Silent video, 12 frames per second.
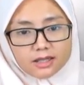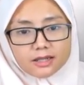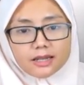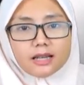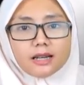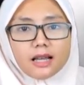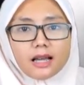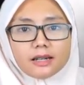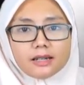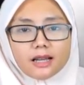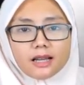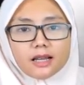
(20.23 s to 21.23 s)
dan
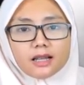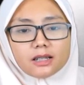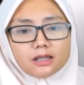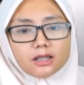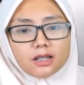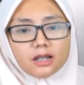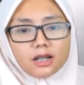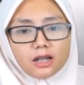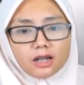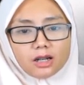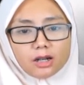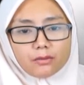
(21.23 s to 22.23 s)
ada
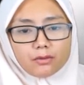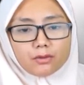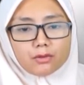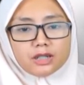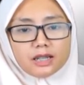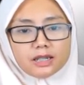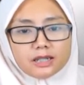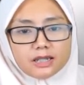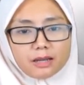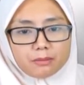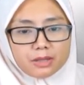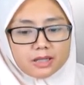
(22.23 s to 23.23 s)
ah, fluida
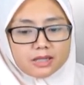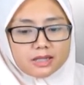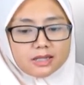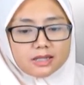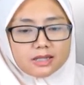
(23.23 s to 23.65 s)
dinamis.